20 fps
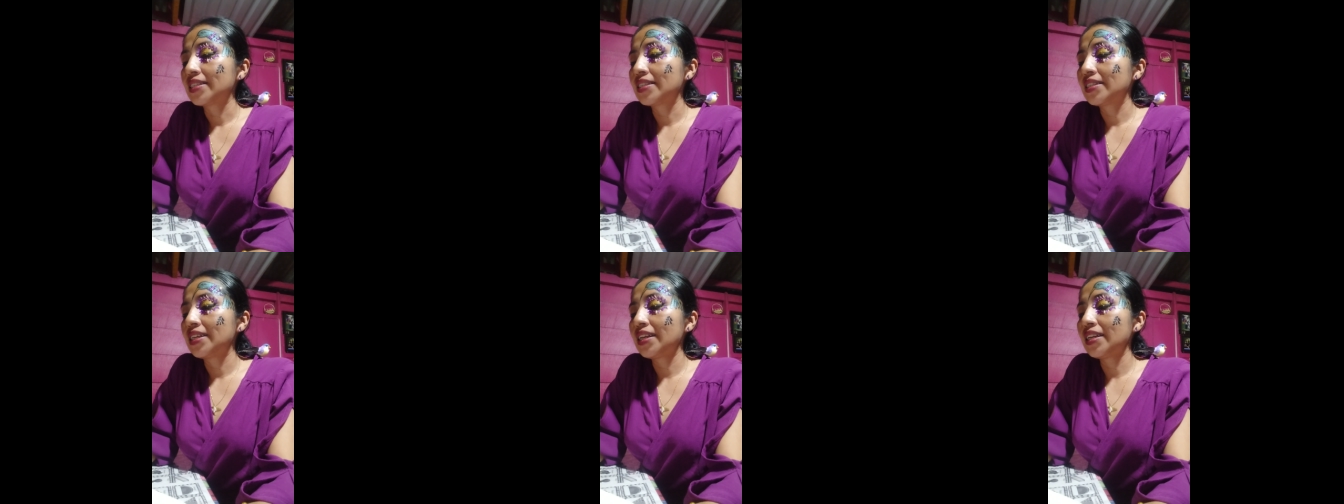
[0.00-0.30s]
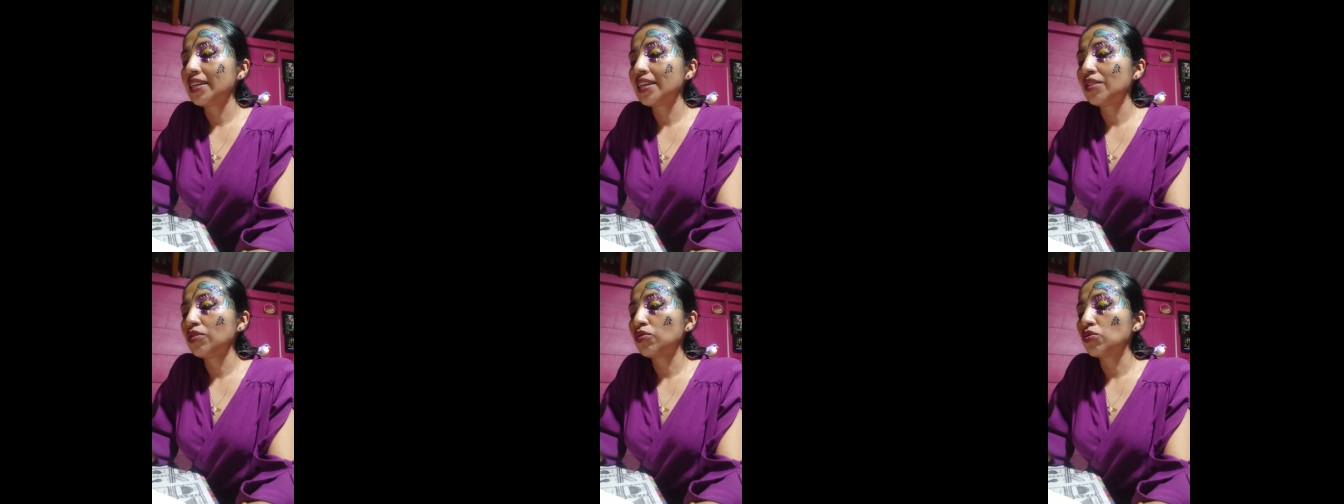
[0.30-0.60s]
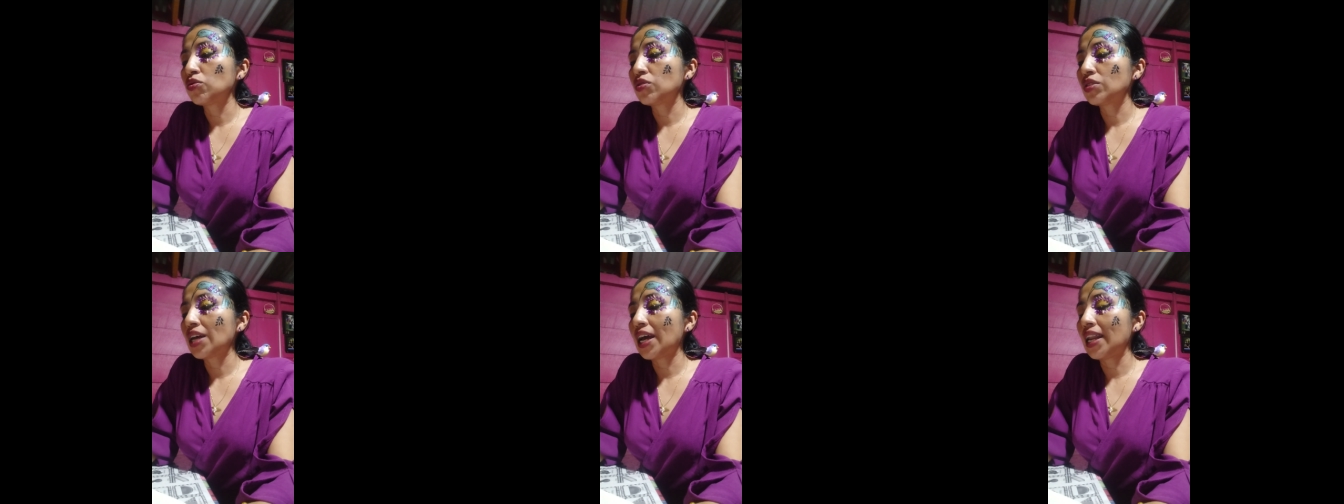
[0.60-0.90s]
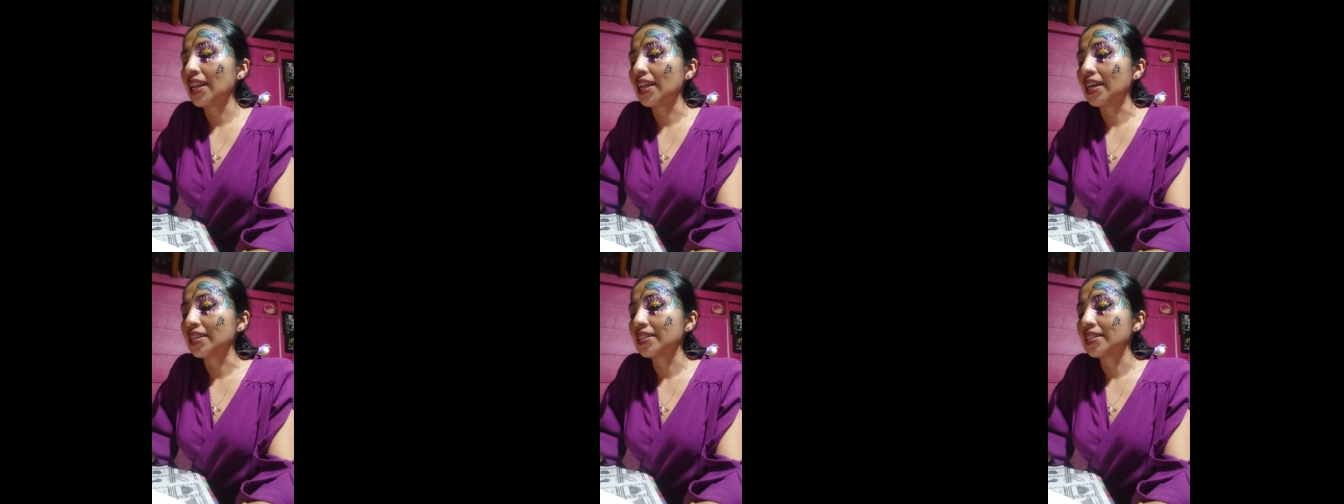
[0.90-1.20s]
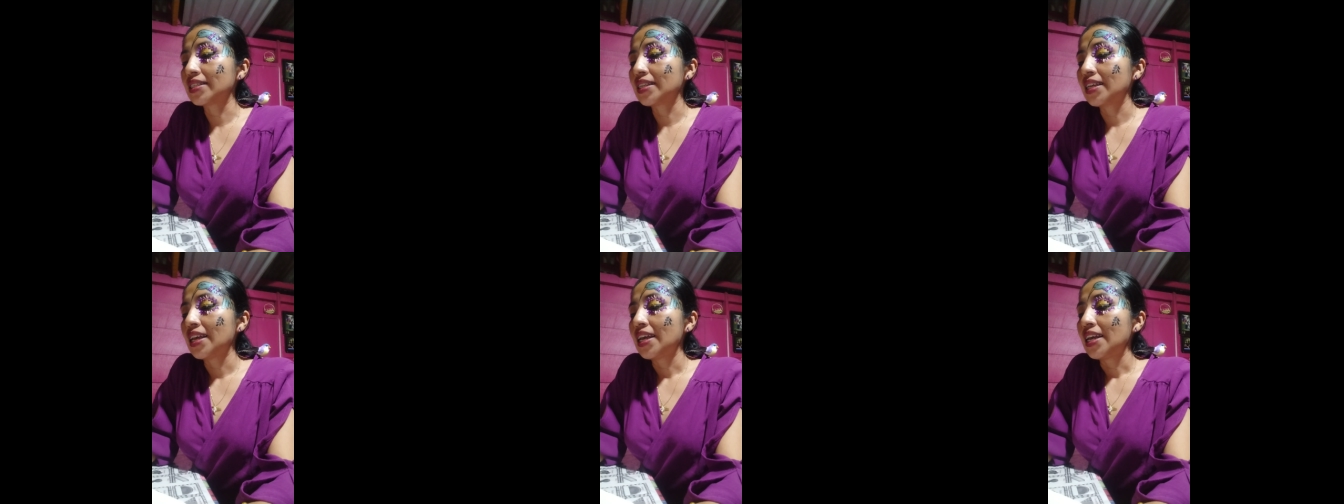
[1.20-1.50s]
extiende tus
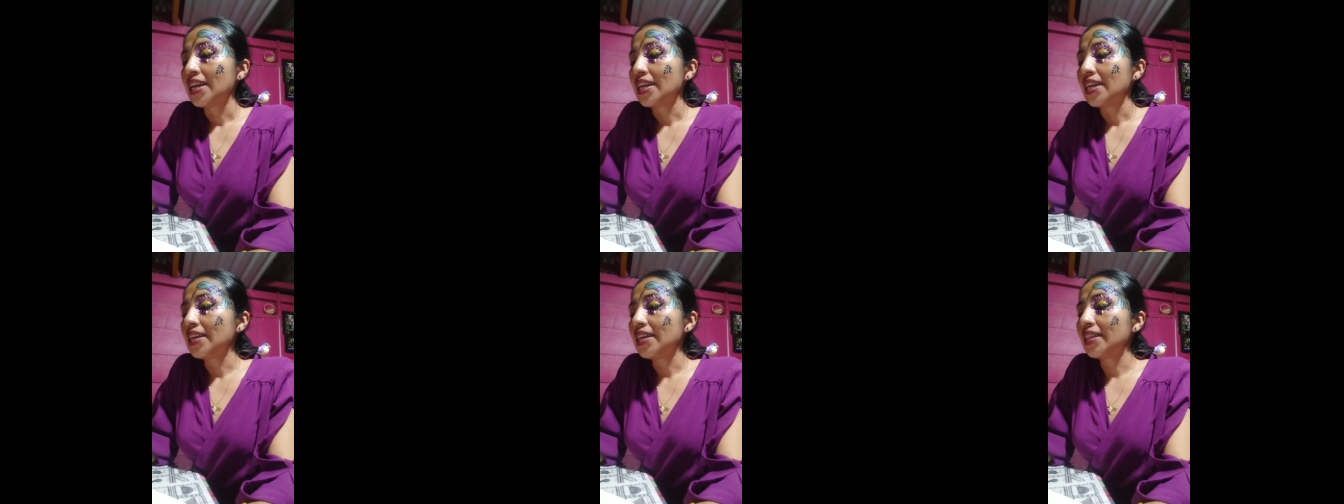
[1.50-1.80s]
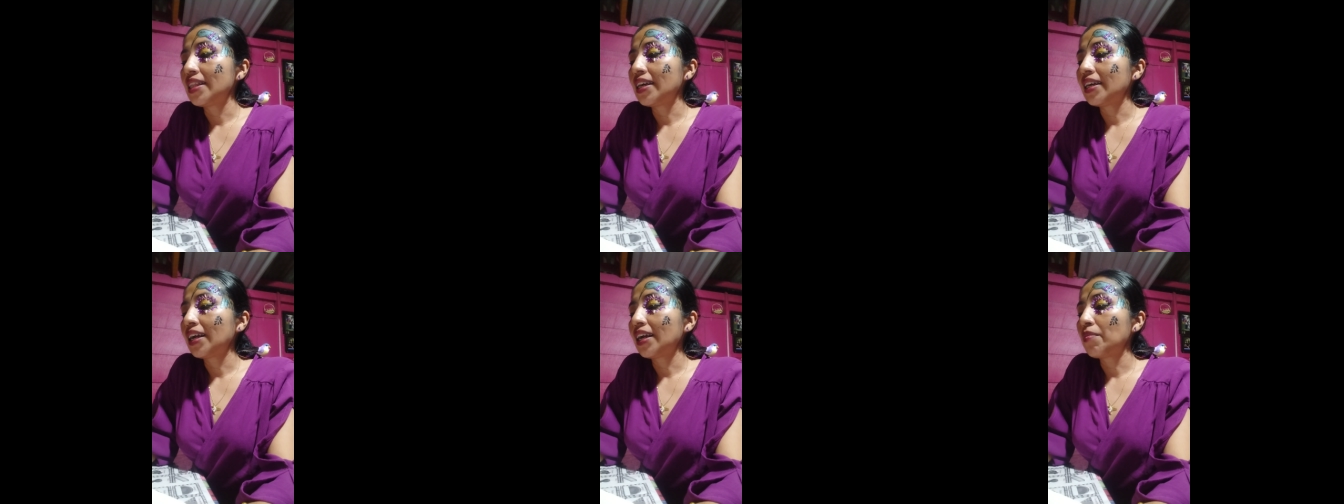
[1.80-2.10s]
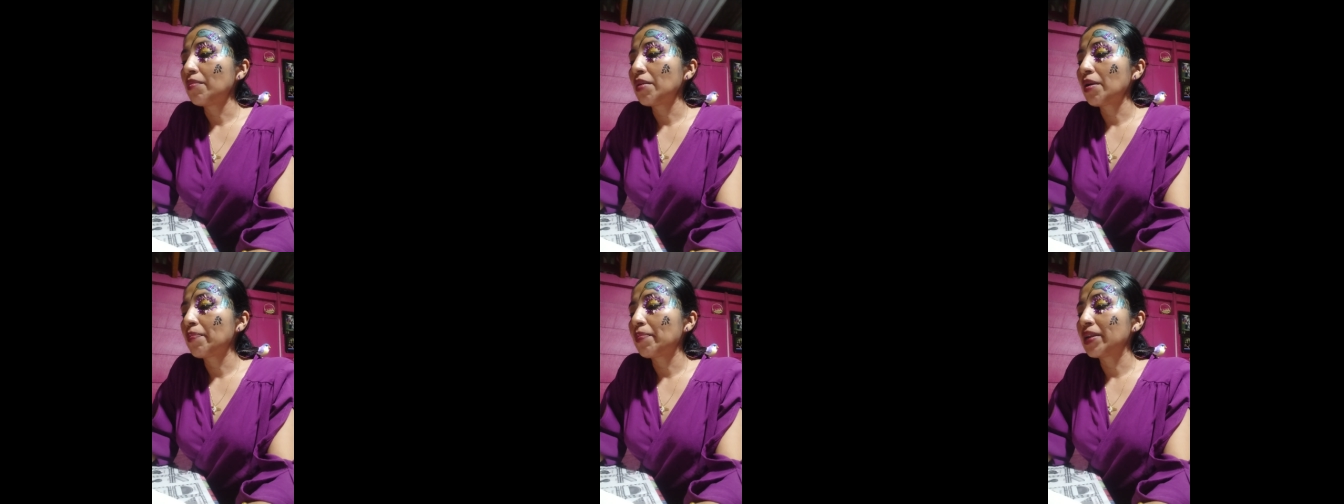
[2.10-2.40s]
alas y déjame